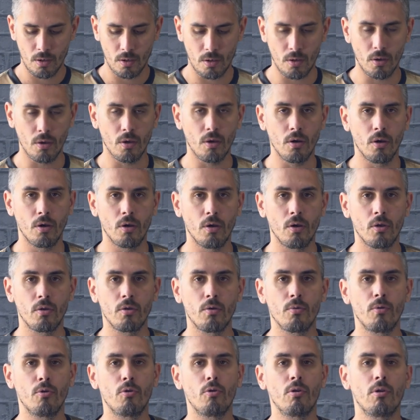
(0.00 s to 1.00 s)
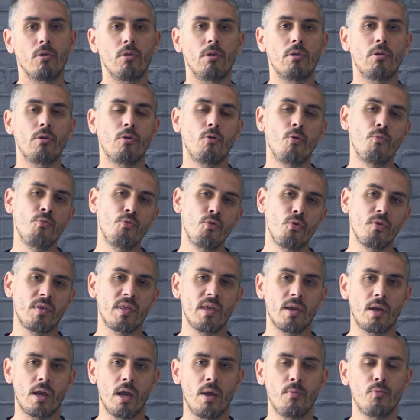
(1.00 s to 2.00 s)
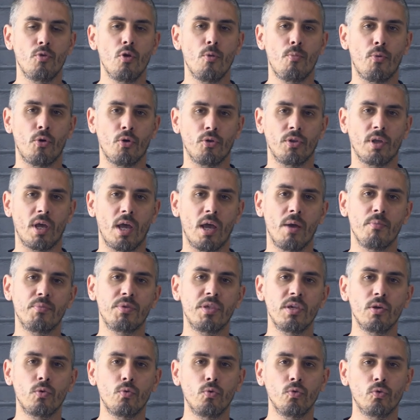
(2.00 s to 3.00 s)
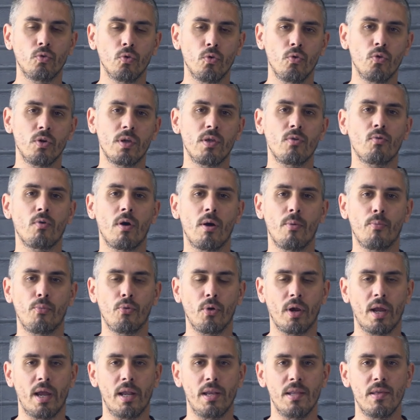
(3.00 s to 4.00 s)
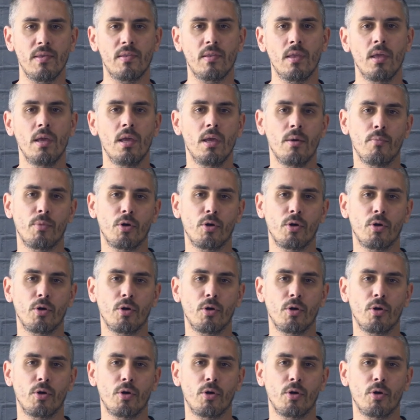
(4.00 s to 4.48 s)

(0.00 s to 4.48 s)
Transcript: Euh, le mieux, c'est quand même de prendre un petit couteau qui soit un peu réaliste.